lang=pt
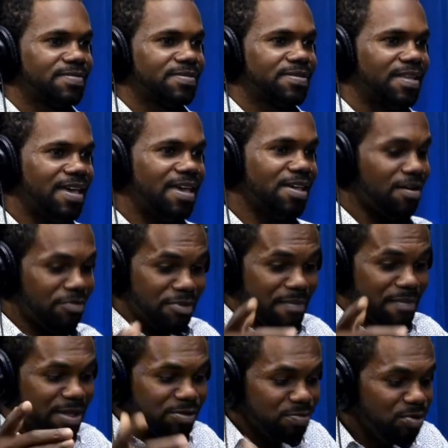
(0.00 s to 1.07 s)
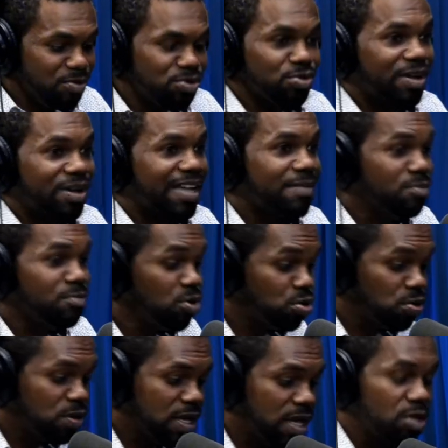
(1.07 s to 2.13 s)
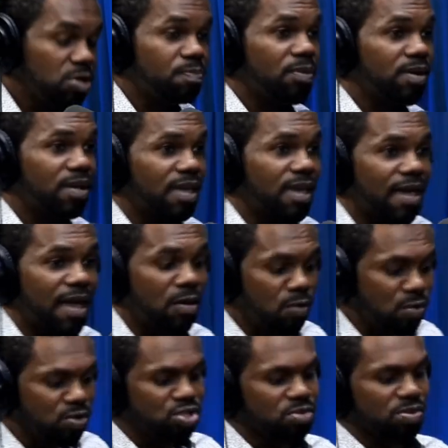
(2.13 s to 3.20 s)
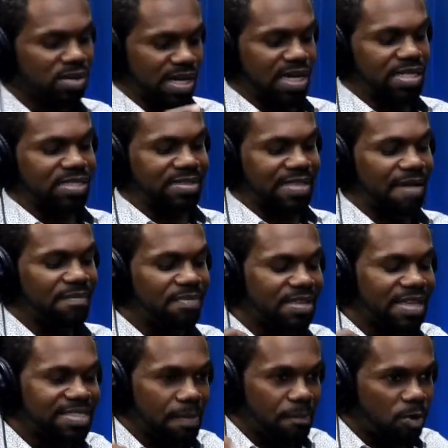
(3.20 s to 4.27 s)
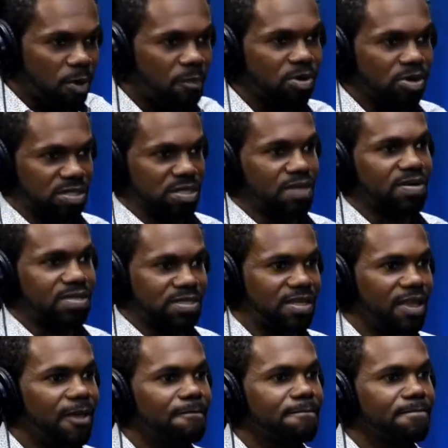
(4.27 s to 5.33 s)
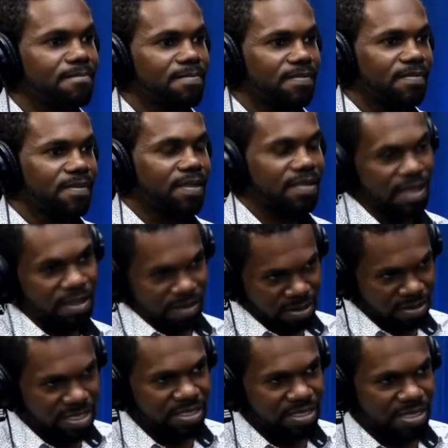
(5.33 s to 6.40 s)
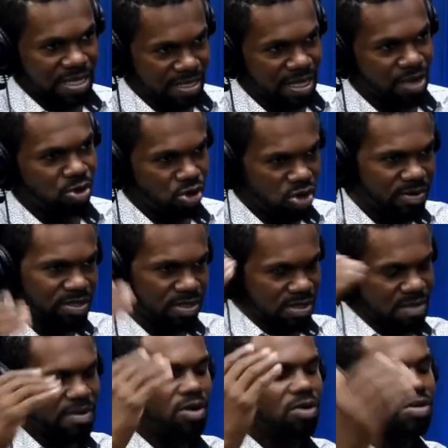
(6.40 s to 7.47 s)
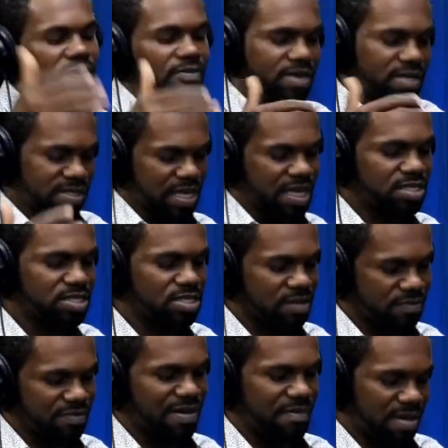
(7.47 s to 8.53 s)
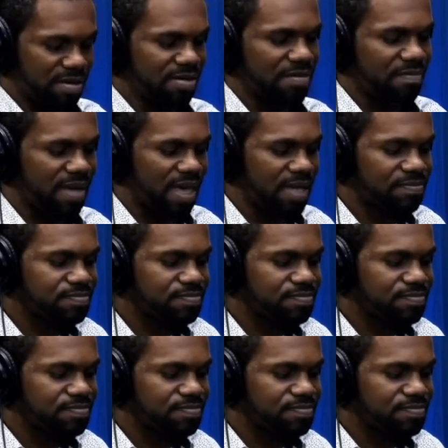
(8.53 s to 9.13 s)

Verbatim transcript: Né? É, e um avivamento muito, muito lindo, porque é o último que a gente sabe dessa proporção assim. É, tem a da, da Colômbia, só que é uma outra vertente de avivamento também.